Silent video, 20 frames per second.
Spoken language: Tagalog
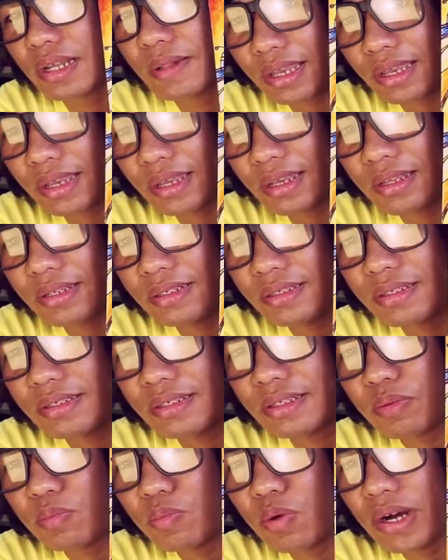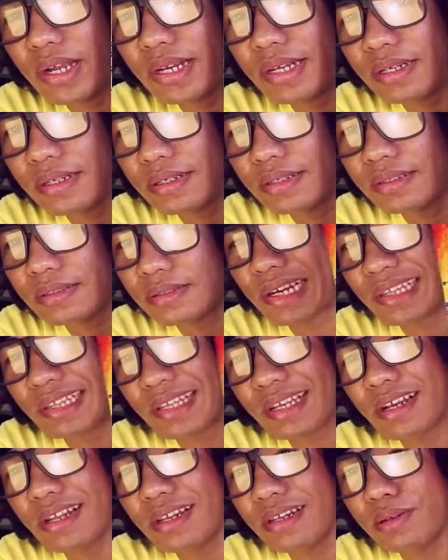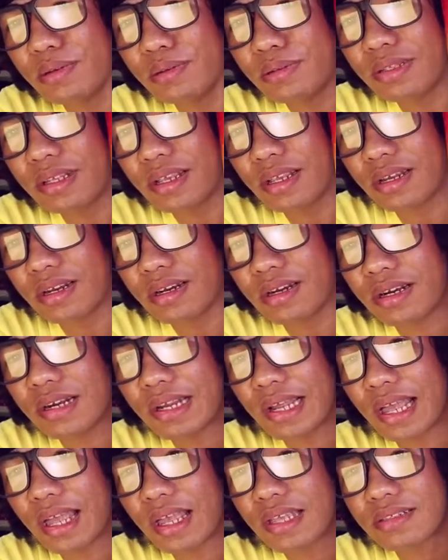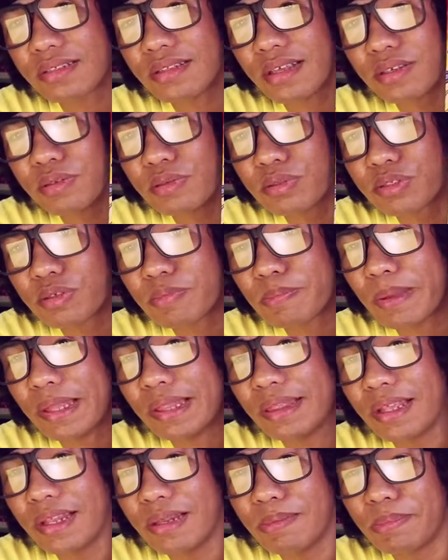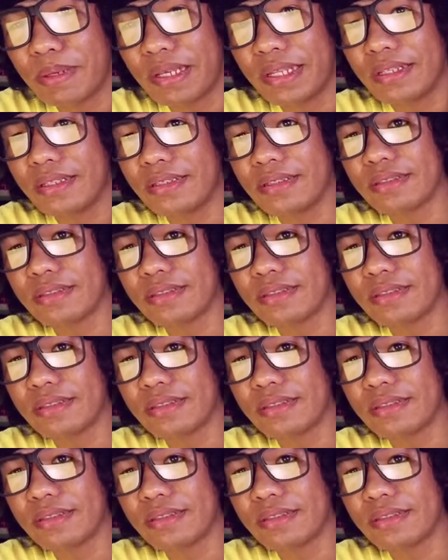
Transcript: And one critical note here is the use of pentel pen.